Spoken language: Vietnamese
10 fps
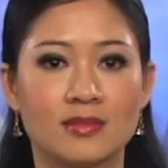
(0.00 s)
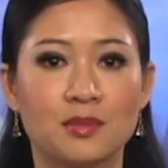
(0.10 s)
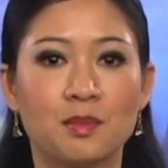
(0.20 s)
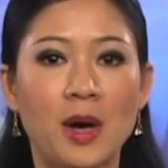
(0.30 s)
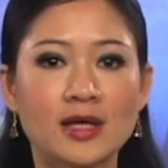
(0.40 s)

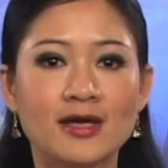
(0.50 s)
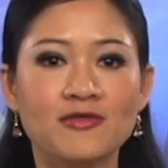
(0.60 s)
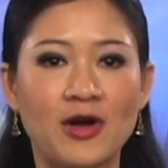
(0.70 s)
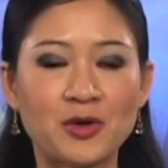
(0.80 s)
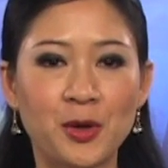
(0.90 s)
Bắc Kinh
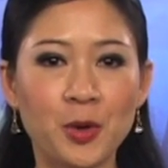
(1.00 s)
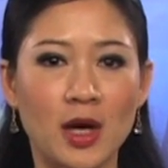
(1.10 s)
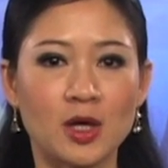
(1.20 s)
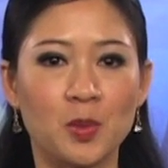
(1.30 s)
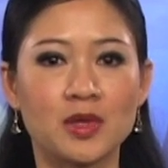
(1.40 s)
phản đối hoạt
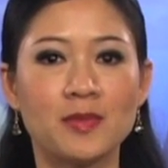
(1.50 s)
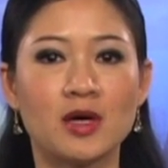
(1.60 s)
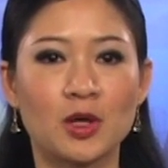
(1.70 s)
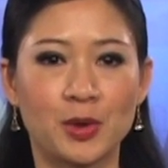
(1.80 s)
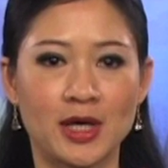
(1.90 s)
động thăm dò
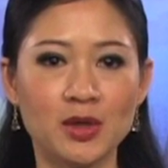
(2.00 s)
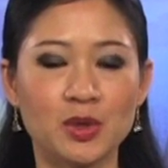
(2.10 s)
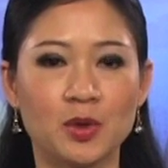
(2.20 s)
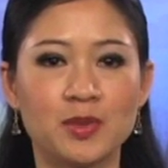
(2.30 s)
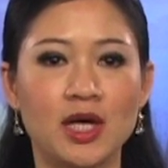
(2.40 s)
dầu khí của
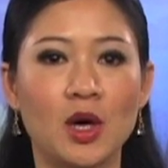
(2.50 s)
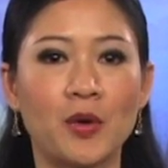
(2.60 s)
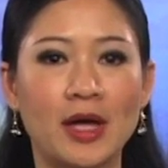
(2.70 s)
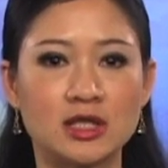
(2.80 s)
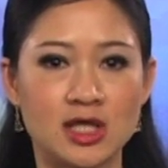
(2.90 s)
công ty
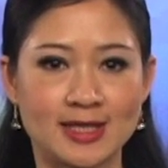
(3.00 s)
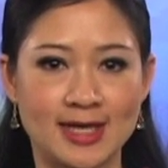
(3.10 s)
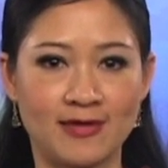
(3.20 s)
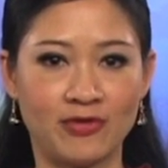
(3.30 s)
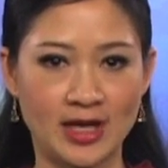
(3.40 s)

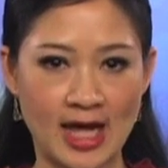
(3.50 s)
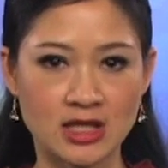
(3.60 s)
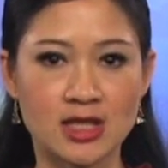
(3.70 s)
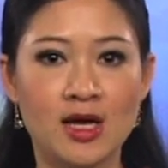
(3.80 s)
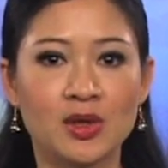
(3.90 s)
ONGC
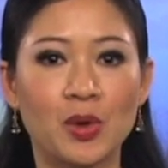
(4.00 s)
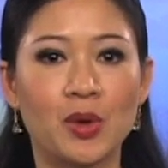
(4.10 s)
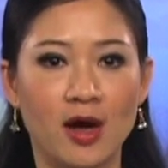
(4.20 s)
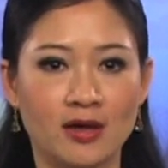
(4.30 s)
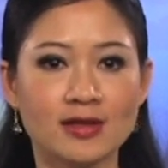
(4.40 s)
Videsh thuộc
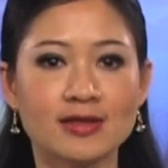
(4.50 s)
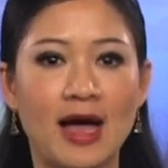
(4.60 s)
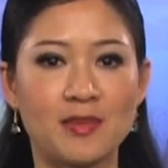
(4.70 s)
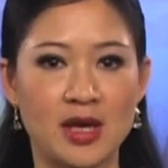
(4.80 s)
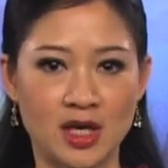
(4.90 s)
Ấn tại
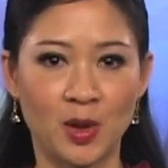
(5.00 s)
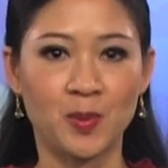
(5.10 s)
Biển Đông.